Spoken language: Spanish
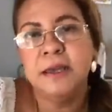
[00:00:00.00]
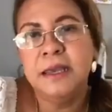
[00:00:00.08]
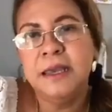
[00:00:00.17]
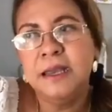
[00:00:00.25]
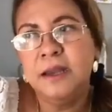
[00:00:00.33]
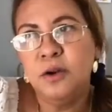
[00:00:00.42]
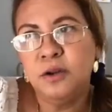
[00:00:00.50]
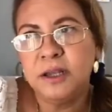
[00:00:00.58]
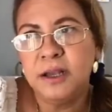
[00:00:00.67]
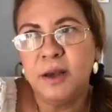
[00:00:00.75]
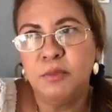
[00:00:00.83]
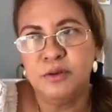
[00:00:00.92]
y no
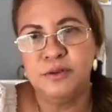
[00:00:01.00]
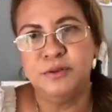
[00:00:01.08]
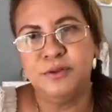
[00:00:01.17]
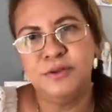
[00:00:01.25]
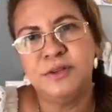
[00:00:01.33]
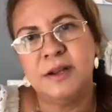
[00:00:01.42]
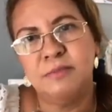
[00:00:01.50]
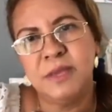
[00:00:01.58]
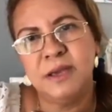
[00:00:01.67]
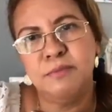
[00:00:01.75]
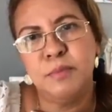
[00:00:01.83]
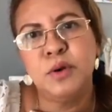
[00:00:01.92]
tengamos nosotros
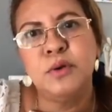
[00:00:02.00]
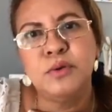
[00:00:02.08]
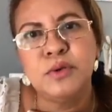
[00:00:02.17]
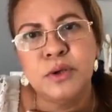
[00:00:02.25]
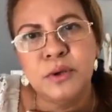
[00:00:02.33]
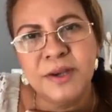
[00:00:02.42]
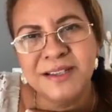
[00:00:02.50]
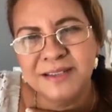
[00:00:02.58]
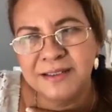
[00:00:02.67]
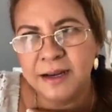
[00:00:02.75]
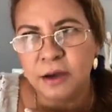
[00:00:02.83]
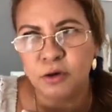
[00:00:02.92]
también producción
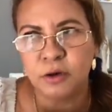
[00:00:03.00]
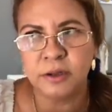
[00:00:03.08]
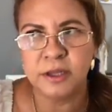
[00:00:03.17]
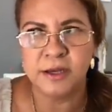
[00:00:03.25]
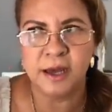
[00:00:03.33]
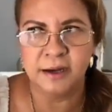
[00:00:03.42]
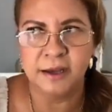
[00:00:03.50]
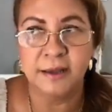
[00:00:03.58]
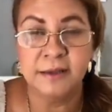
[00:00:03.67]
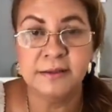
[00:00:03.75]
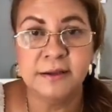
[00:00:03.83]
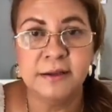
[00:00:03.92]
extraordinaria de
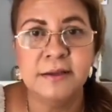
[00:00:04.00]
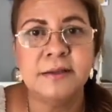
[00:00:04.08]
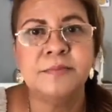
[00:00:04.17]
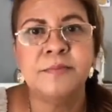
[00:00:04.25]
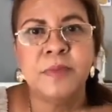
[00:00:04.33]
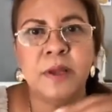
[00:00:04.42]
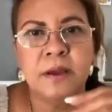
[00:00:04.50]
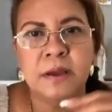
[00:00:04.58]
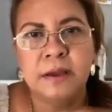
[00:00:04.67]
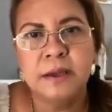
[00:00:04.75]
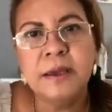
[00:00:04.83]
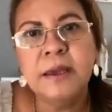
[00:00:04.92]
estrés
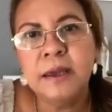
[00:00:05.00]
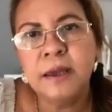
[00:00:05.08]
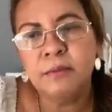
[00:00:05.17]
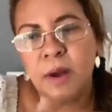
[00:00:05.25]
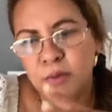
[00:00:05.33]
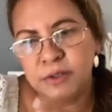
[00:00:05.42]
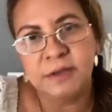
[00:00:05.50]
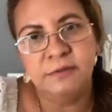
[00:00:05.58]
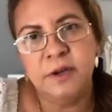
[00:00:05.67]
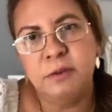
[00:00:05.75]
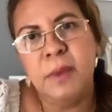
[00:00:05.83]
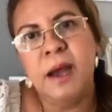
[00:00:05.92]
y vamos a
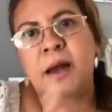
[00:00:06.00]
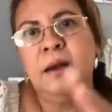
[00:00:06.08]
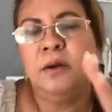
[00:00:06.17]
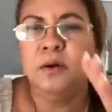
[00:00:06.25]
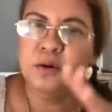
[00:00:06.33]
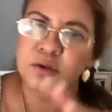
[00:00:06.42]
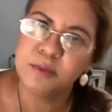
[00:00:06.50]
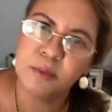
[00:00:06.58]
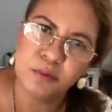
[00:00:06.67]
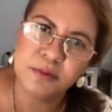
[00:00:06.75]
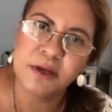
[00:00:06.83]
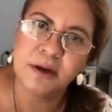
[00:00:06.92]
enfermarnos,
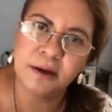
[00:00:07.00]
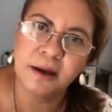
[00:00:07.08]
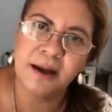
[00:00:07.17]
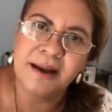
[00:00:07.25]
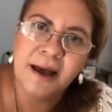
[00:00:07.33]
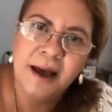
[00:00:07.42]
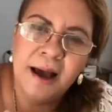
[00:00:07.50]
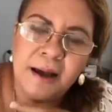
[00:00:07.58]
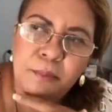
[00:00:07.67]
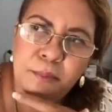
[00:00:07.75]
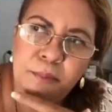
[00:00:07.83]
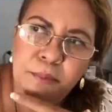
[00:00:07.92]
vamos a, la,
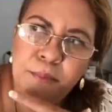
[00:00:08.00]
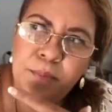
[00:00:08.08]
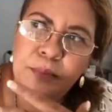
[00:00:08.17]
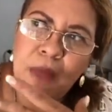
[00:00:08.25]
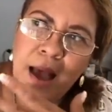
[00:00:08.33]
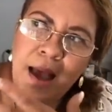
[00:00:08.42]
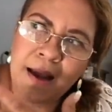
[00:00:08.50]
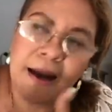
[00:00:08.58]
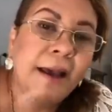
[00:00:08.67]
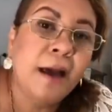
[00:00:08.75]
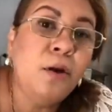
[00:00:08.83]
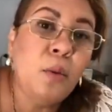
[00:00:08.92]
a a
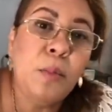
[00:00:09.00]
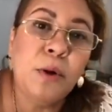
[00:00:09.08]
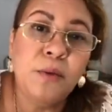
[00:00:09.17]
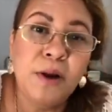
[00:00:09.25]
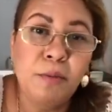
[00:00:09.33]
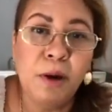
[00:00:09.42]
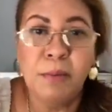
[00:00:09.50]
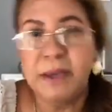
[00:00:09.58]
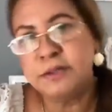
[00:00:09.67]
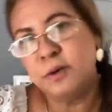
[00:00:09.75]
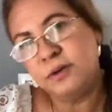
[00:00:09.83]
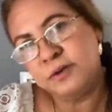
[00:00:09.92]
crear un problema
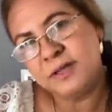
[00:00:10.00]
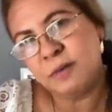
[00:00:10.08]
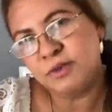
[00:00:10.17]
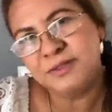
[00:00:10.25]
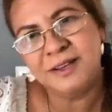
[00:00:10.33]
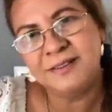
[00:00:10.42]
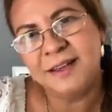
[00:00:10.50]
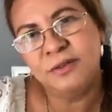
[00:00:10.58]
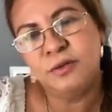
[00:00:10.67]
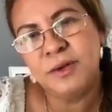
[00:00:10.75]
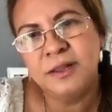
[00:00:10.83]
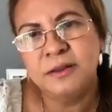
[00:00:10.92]
más cuando estamos tratando
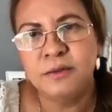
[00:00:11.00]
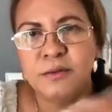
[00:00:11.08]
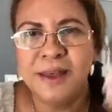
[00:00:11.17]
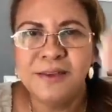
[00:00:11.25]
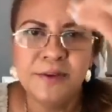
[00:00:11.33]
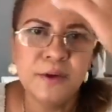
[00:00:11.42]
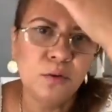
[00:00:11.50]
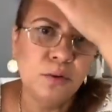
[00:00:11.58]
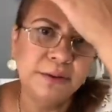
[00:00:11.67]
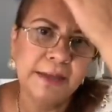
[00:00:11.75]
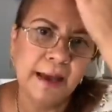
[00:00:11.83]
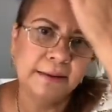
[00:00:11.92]
una, una
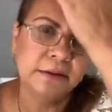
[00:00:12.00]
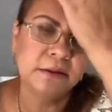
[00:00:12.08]
dificultad.